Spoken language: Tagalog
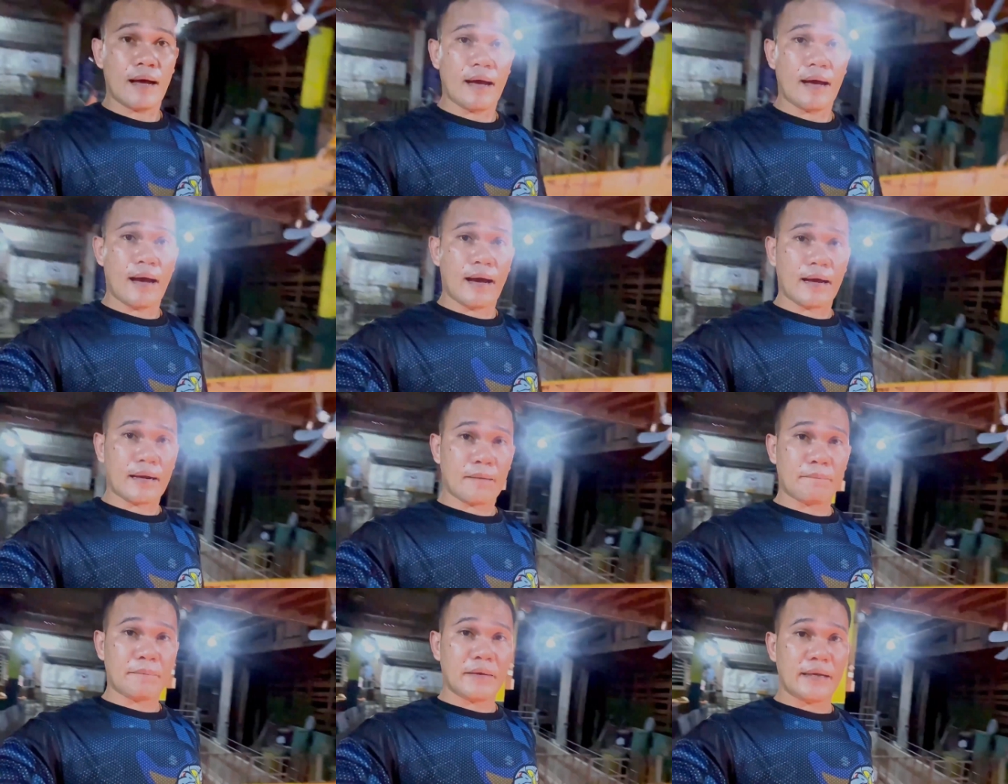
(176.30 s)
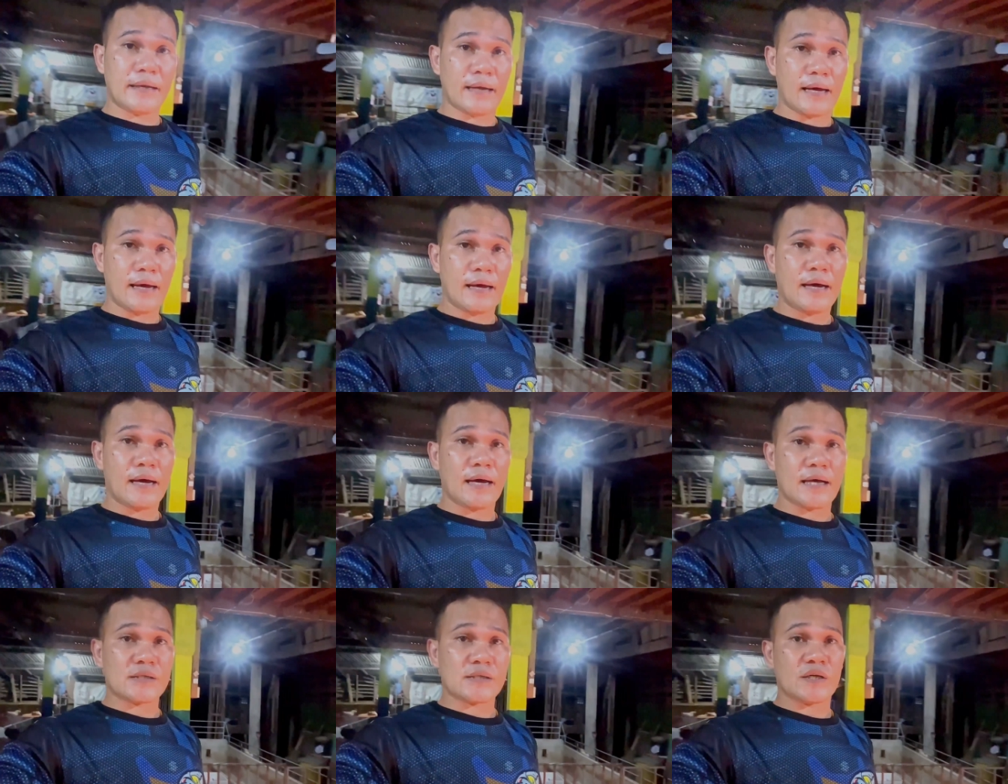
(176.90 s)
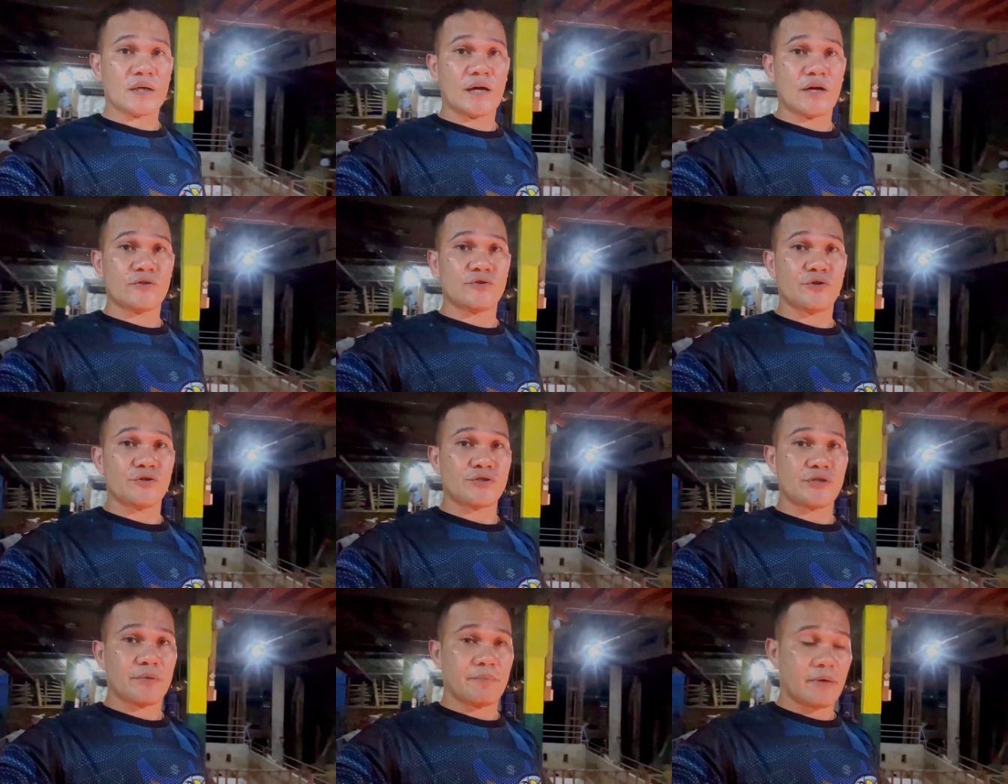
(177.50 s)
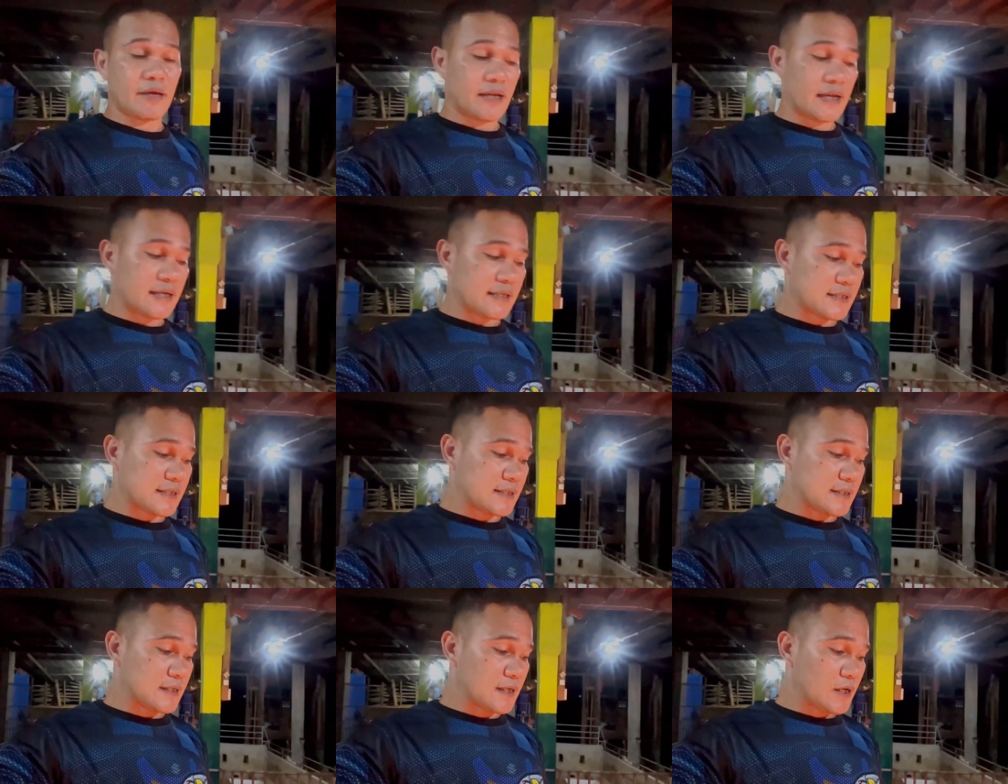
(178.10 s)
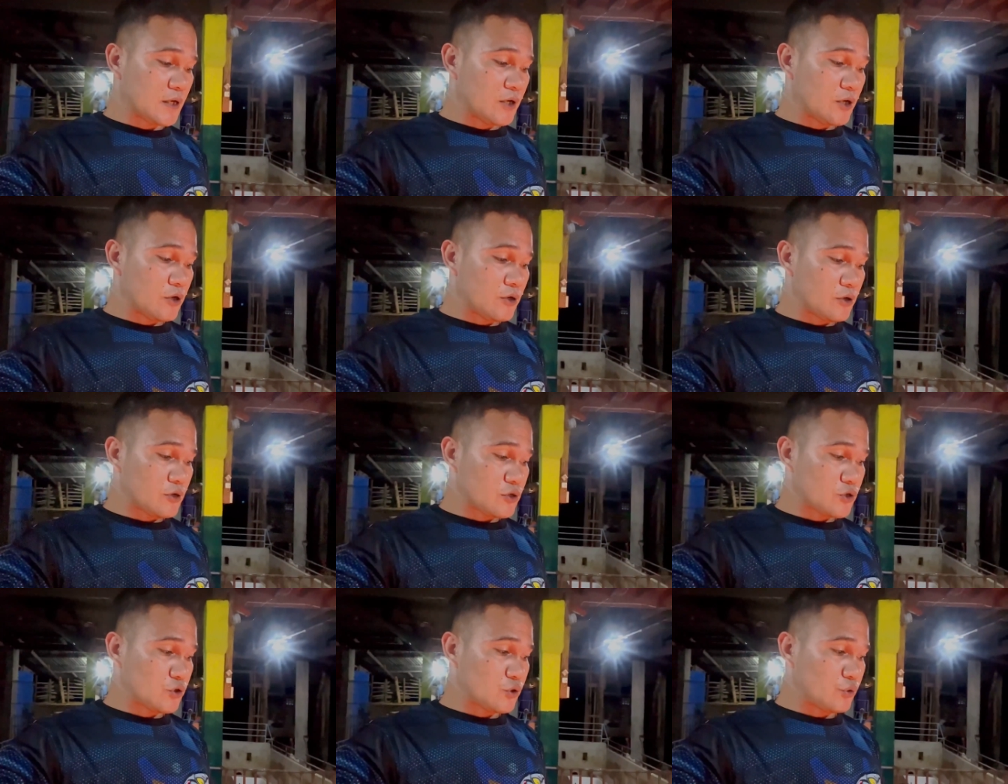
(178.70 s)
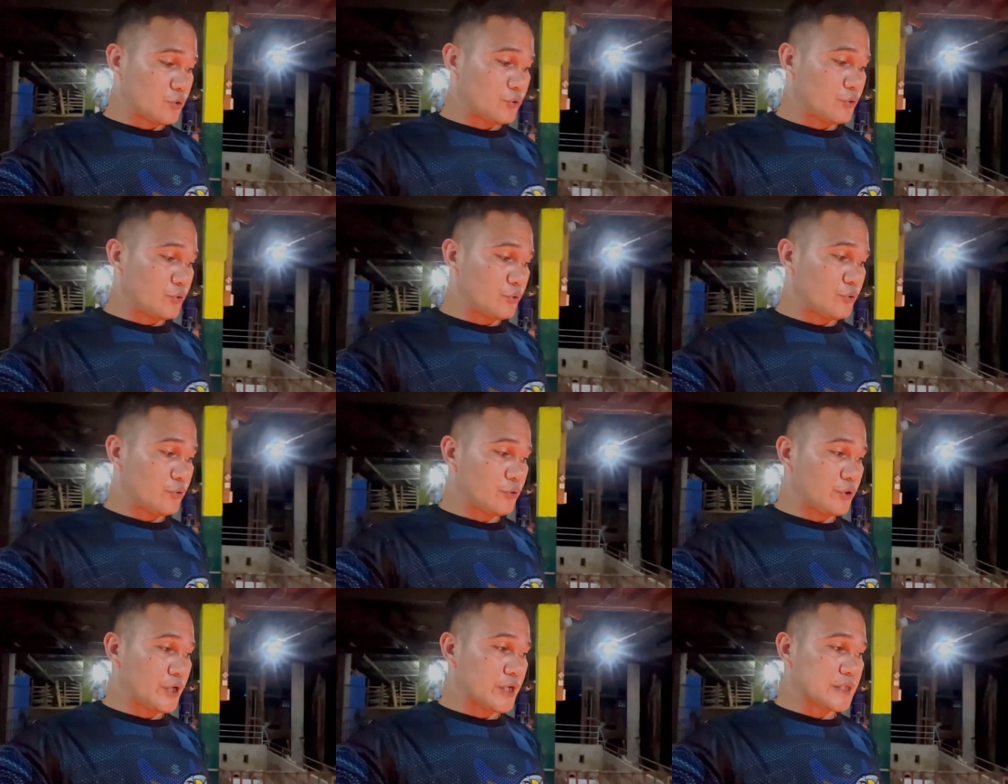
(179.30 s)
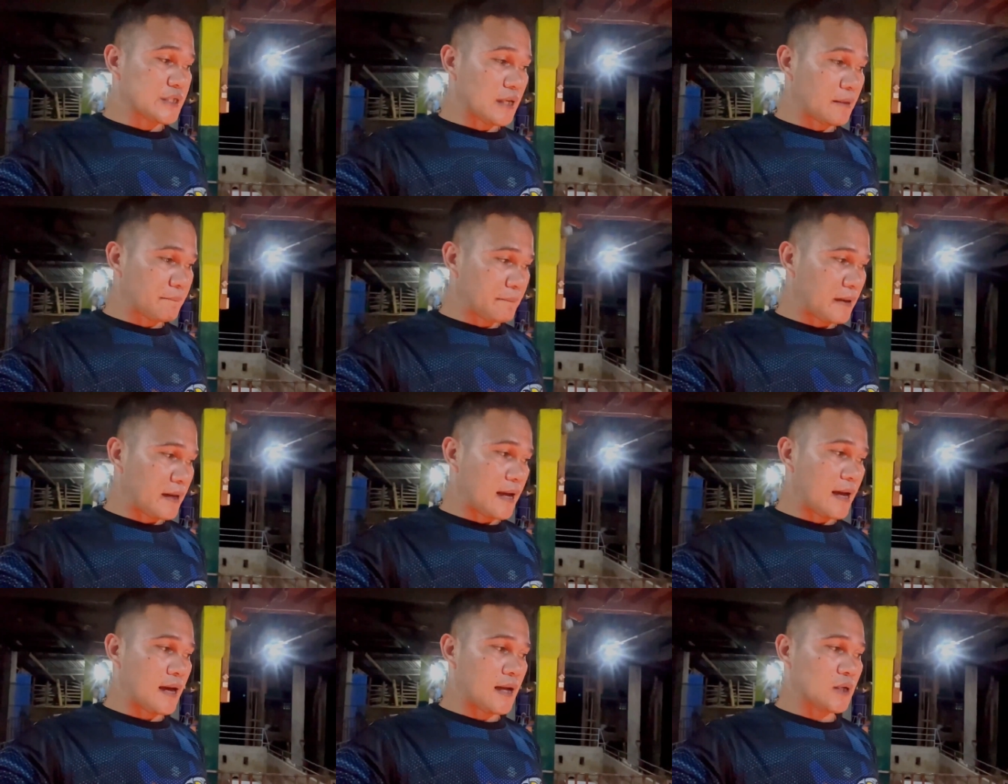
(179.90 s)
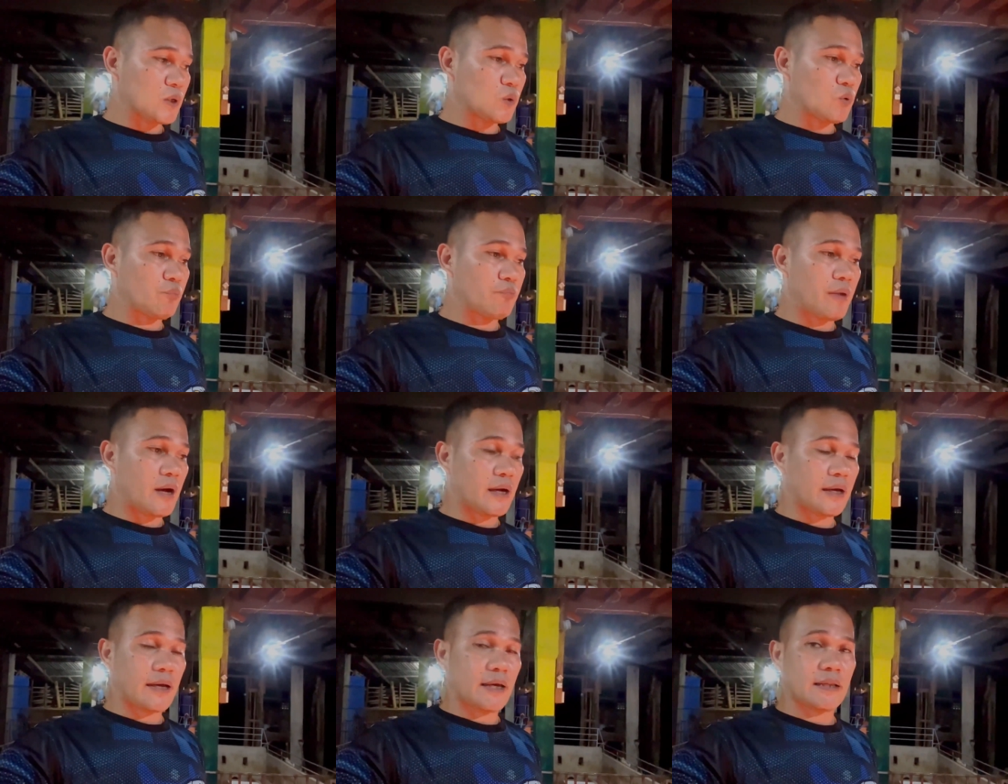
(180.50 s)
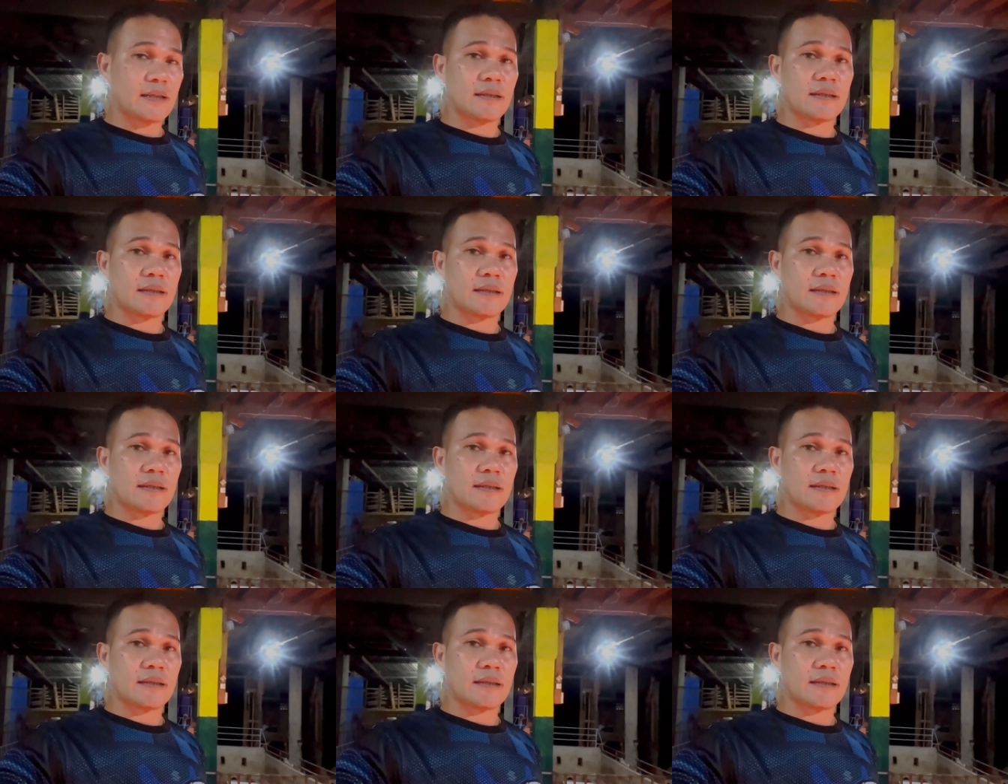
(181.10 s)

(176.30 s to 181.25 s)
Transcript: Aramina at saka Joyce Jimenez so isang paraan kung bakit